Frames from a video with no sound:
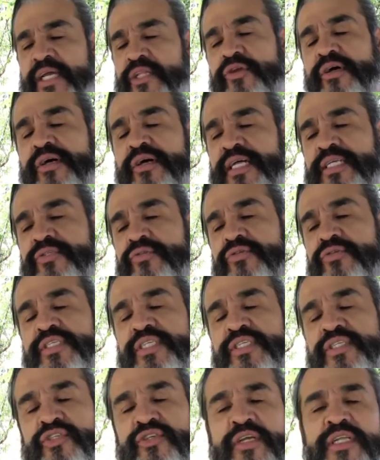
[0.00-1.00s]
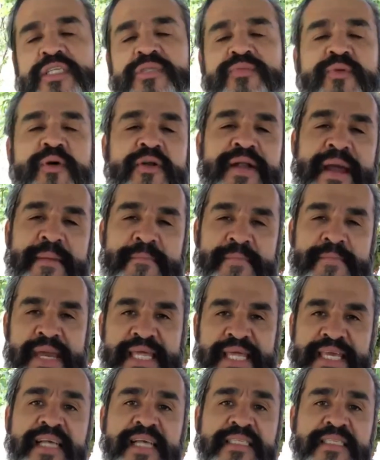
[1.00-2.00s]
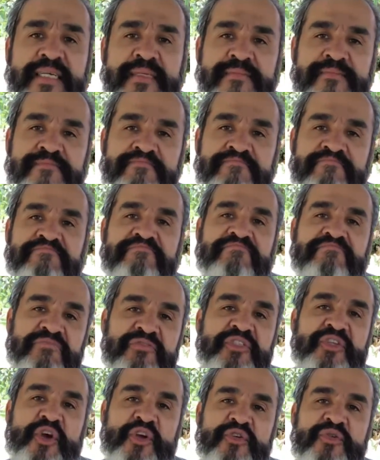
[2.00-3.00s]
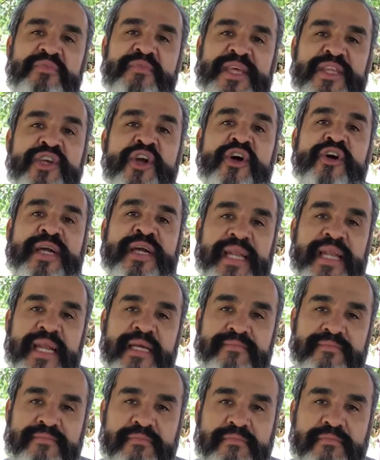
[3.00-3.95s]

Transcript: Todas tus decisiones fueron a medias soy un mediocre.